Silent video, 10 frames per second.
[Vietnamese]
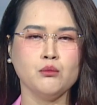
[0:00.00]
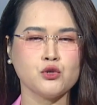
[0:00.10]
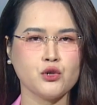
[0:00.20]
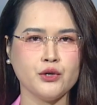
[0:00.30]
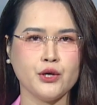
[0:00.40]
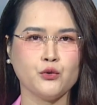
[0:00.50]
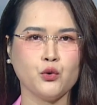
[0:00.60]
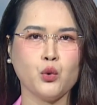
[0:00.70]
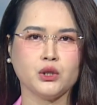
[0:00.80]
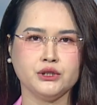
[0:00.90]
một số điều
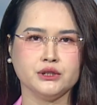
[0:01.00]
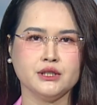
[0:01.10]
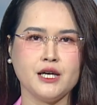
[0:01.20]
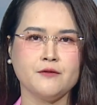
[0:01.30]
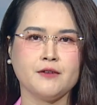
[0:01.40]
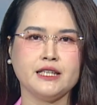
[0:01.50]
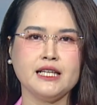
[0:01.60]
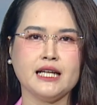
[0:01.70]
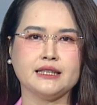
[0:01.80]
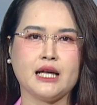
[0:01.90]
của luật dược và
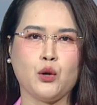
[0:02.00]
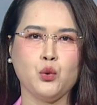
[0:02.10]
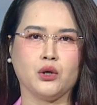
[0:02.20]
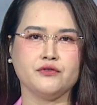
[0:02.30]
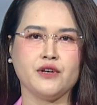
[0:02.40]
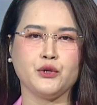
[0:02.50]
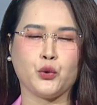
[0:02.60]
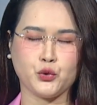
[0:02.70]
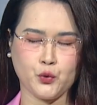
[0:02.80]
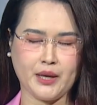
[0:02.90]
tiến hành thảo luận về
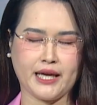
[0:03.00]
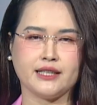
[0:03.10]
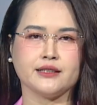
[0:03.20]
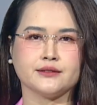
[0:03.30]
nội dung này.